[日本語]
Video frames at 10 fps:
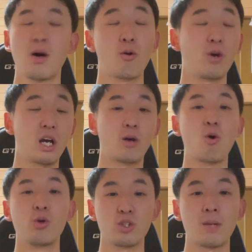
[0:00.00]
まあ、これから
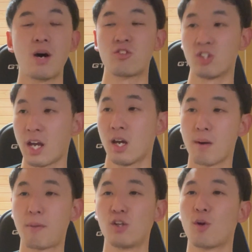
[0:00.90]
交流戦もあるしね、
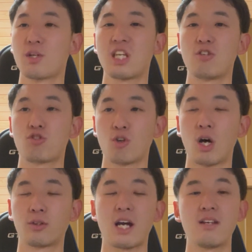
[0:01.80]
まあ、ペルドモ選手手
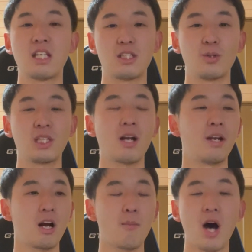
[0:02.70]
とあの対戦する機
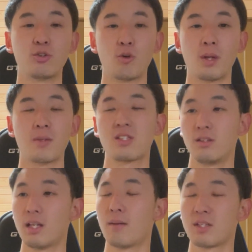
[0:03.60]
会なんかもあると思います
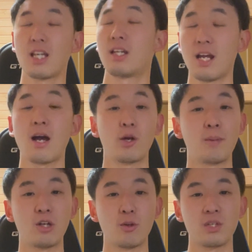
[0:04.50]
んで、まあ、ぜひね、あの
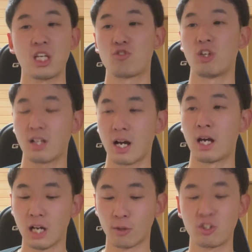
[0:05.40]
ペルドモ選手一
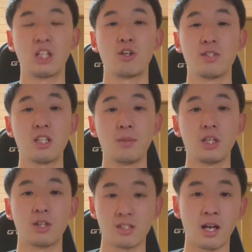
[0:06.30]
回、あの、チェックしてみ
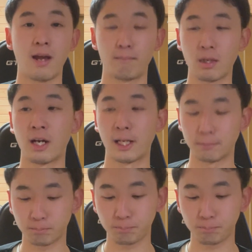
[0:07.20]
てください。はい。